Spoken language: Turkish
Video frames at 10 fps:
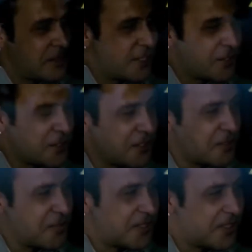biz daha önce
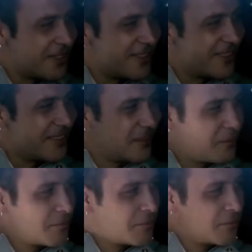tanışmadık.
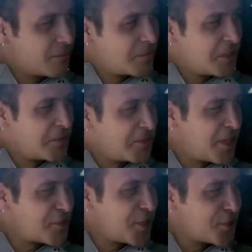Benim adım
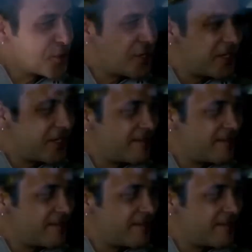Ercüment Çözer.